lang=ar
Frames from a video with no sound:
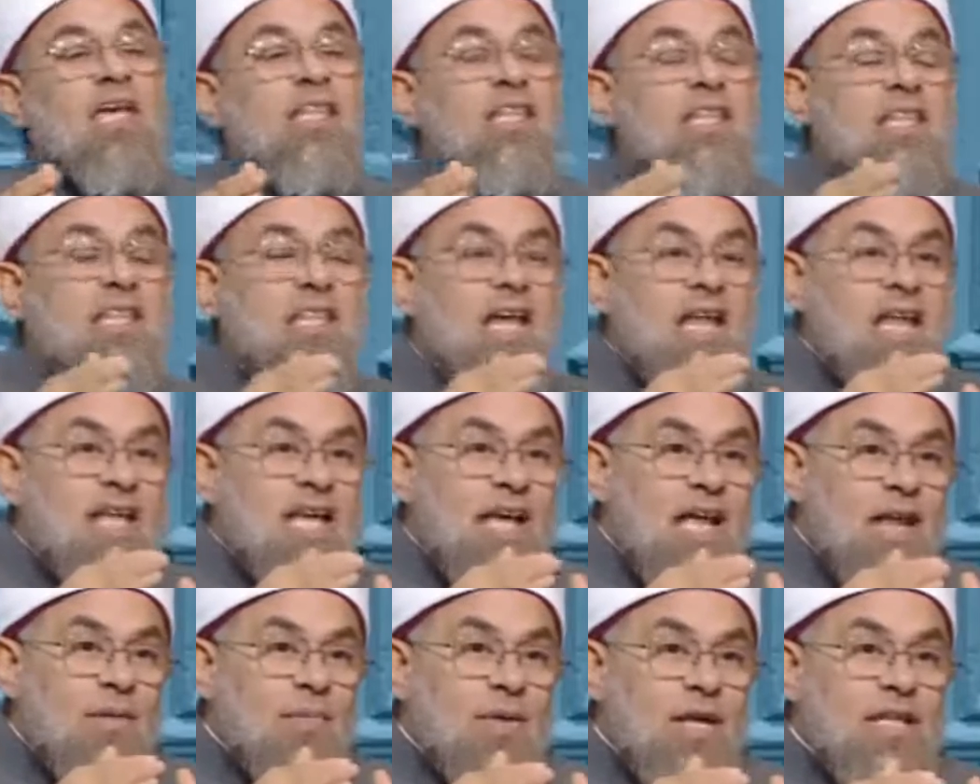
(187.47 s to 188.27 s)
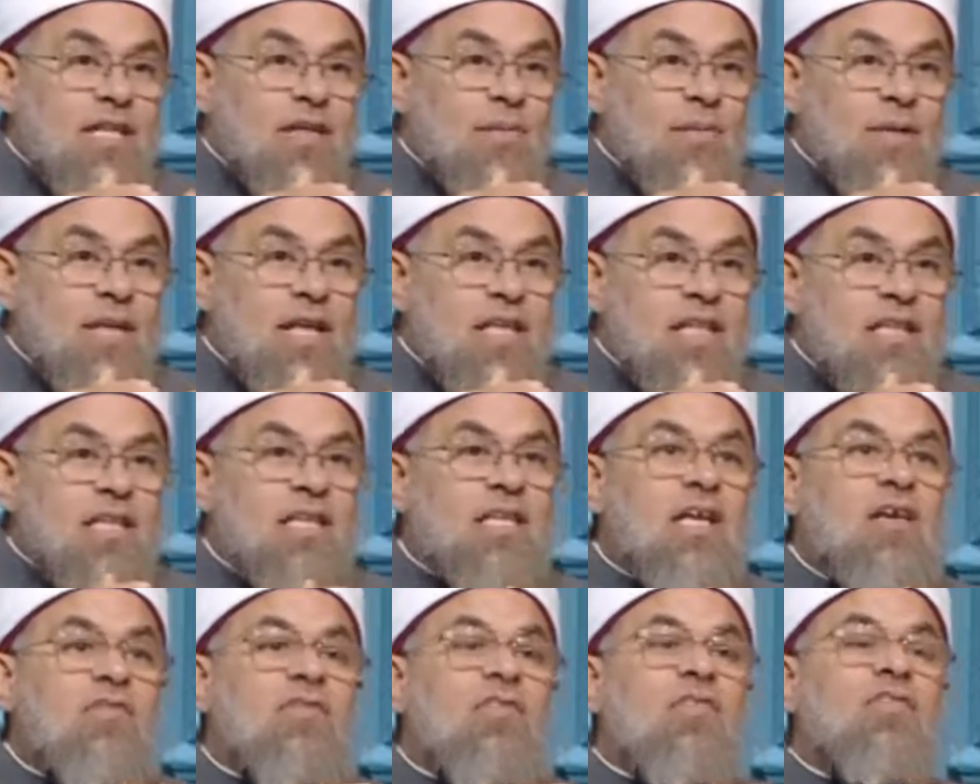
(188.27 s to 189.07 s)
إذا ذلك لم يأتي
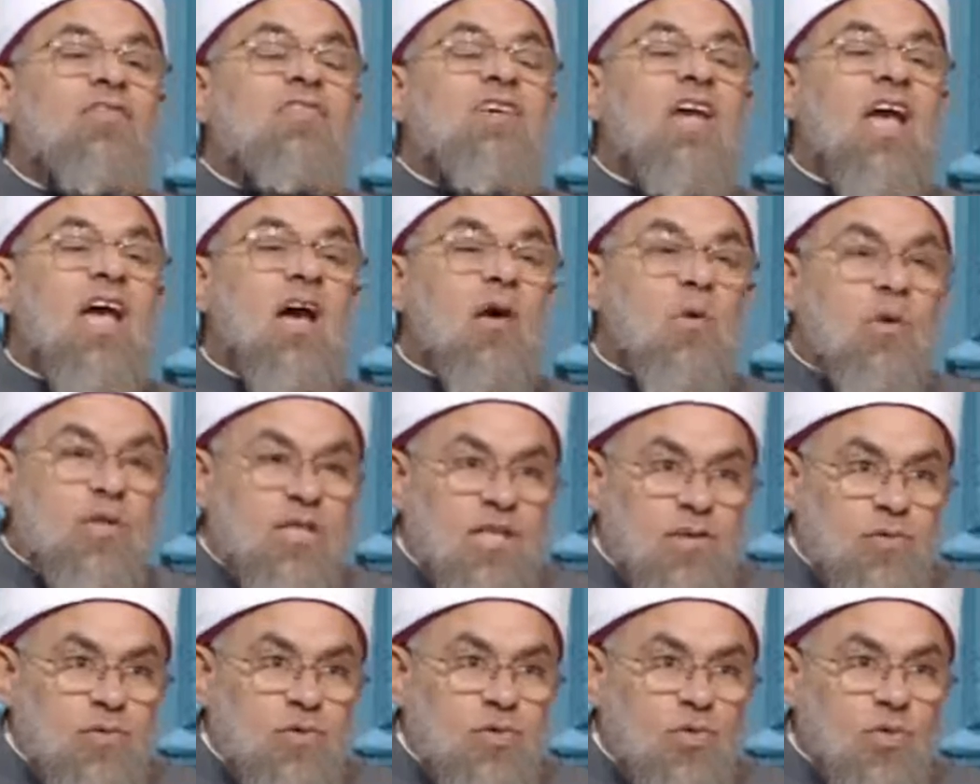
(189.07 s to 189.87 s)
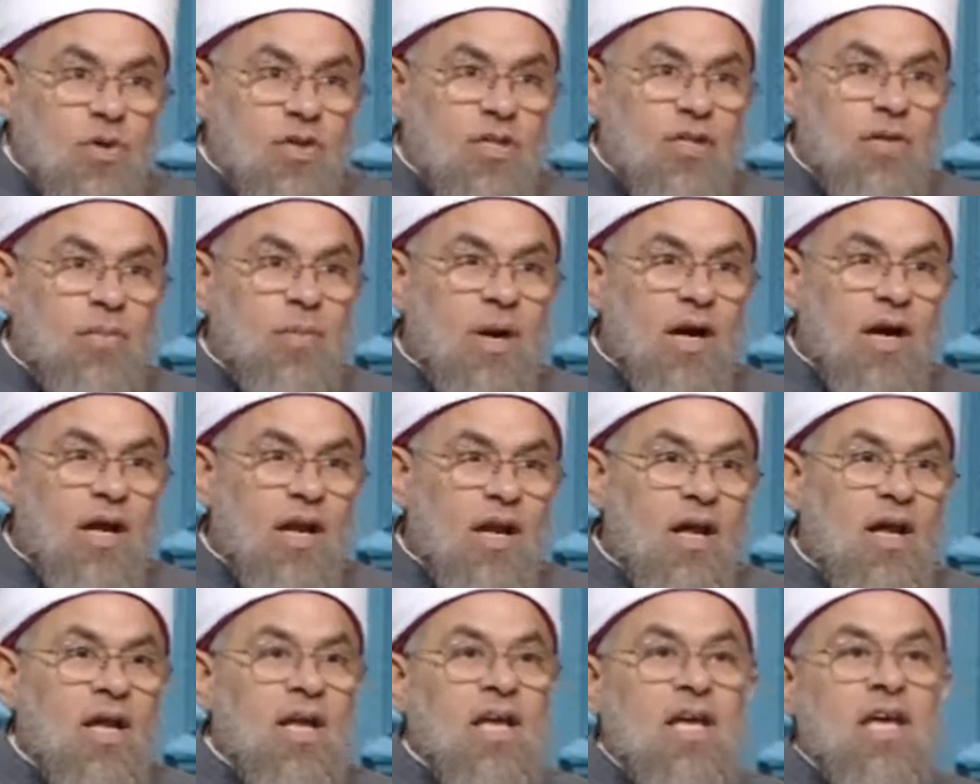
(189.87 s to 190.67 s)
بنتيجة ففي خواتيم سورة
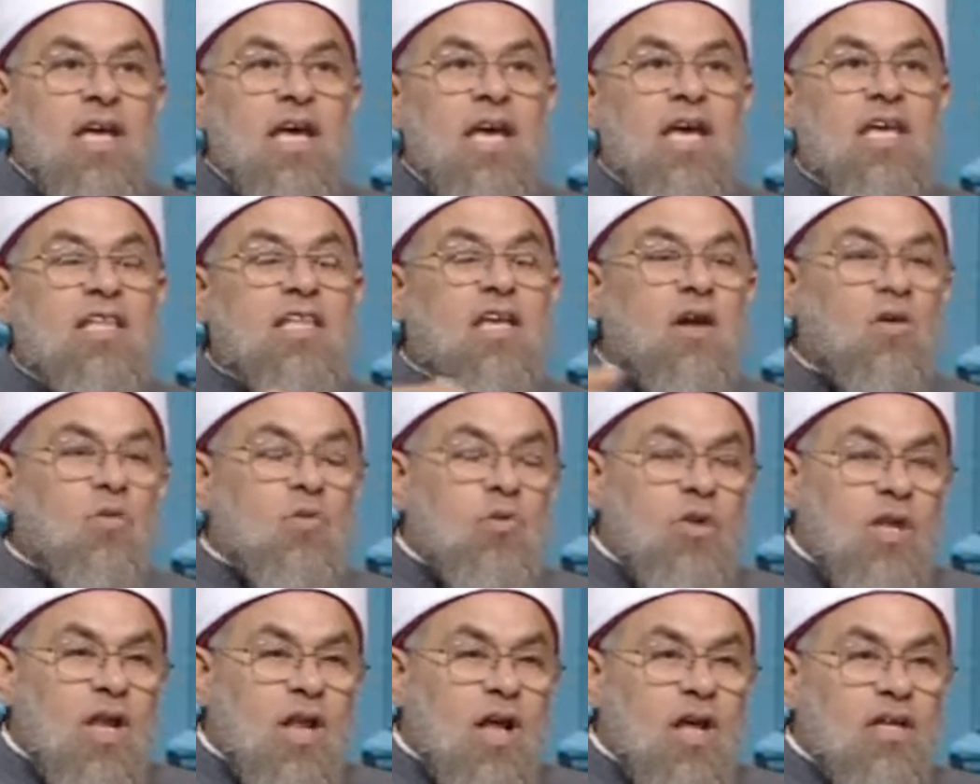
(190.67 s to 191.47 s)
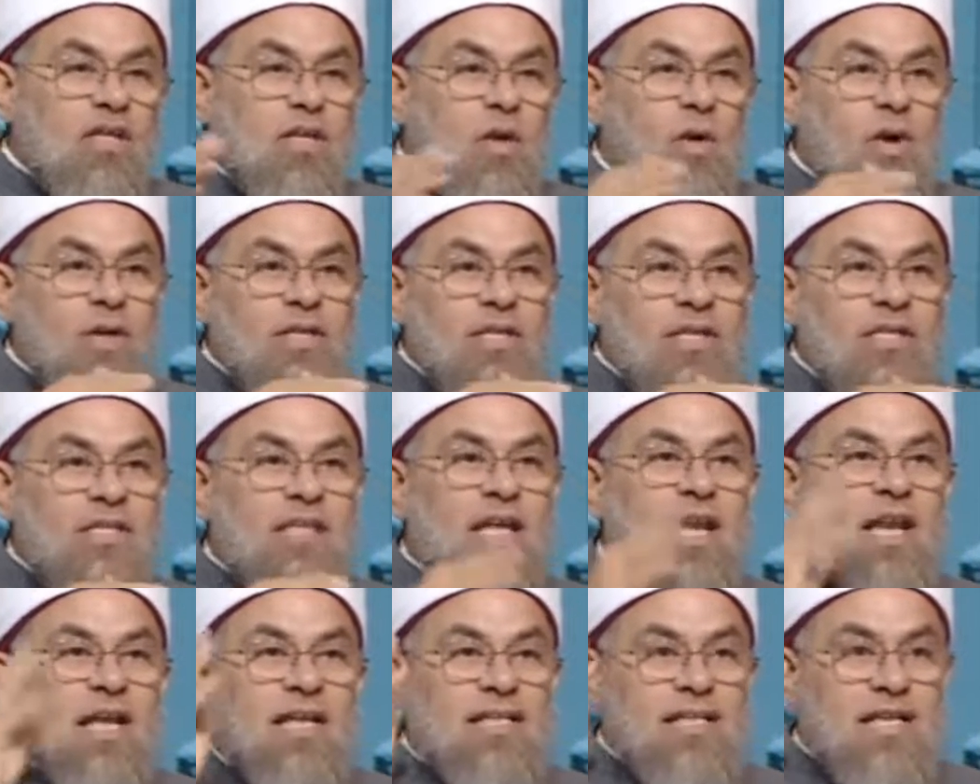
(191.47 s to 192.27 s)
البقرة مم. إذا كل الخطوات
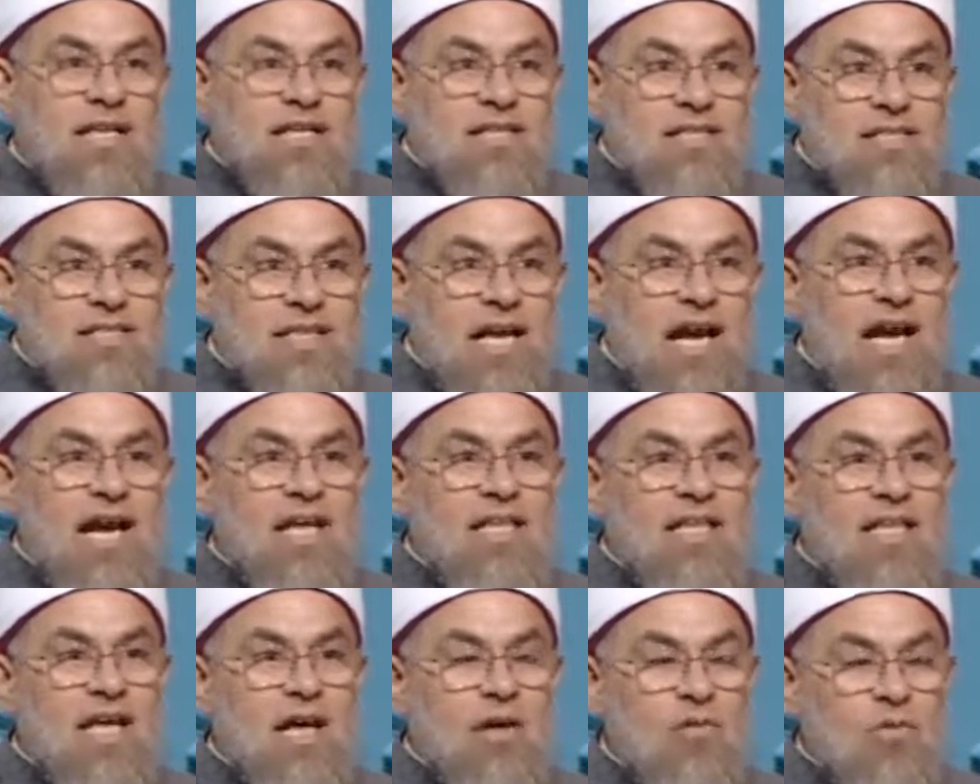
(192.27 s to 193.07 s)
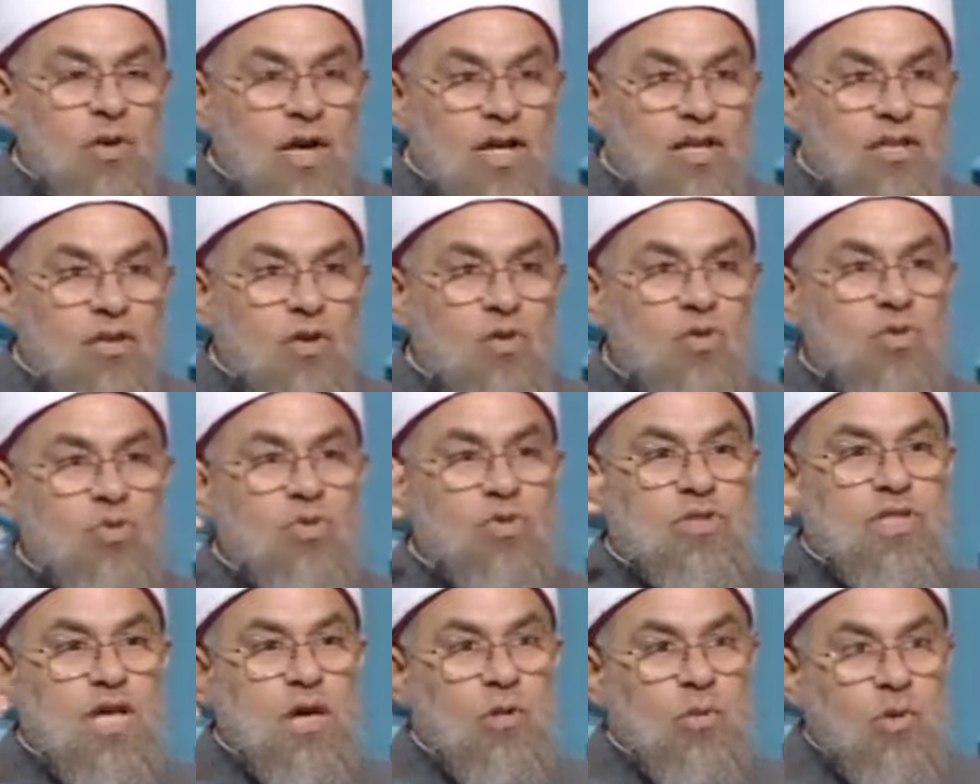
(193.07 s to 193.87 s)
الثلاثة الاستعاذة أو آية
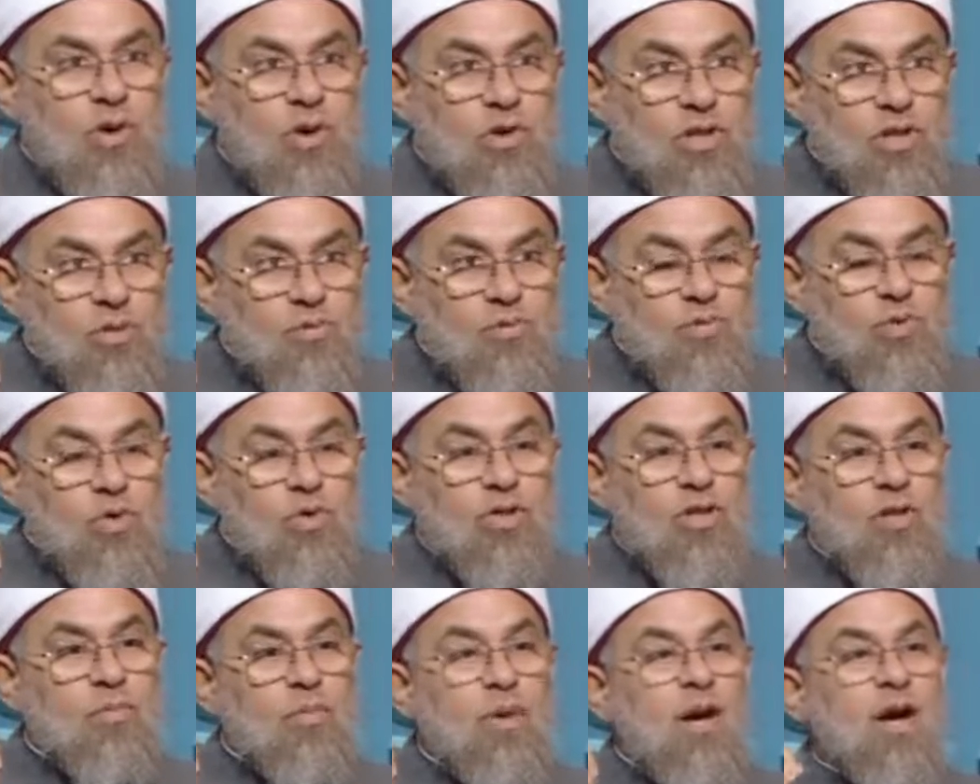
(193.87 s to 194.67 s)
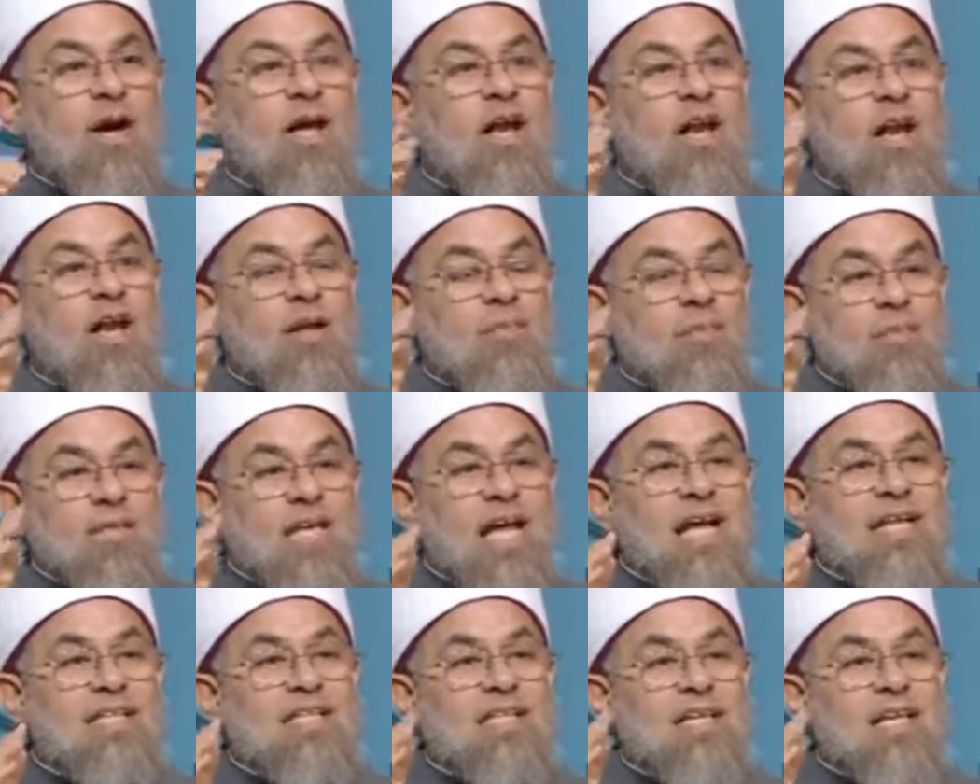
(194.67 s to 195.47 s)
الكرسي أو خواتيم سورة البقرة لم, لم
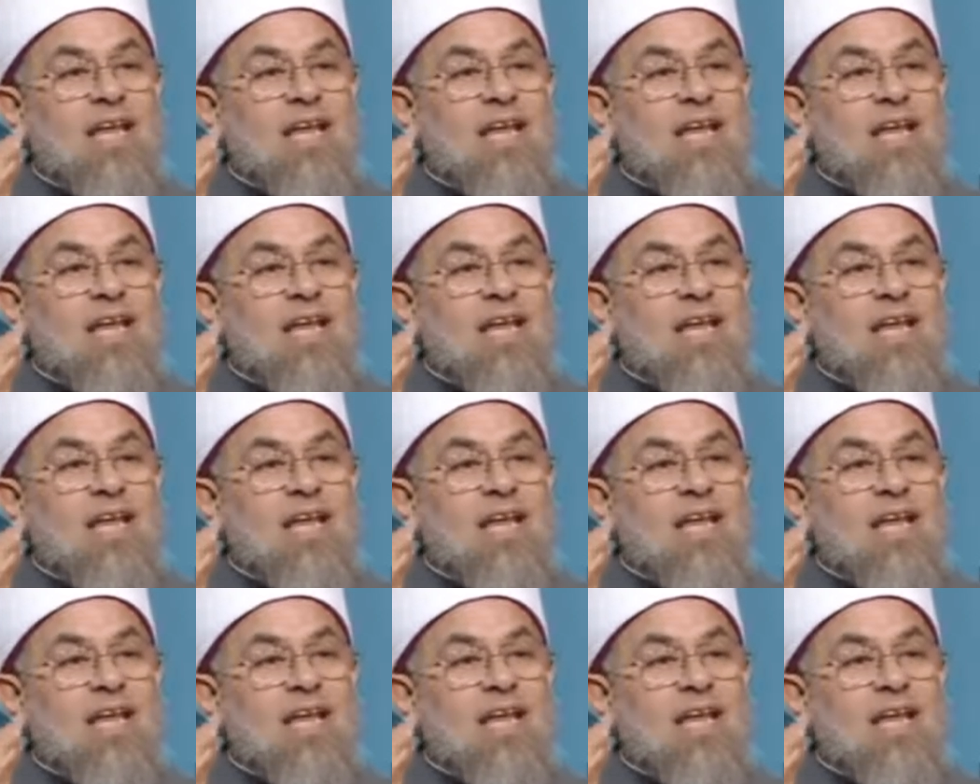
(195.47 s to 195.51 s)
تأتي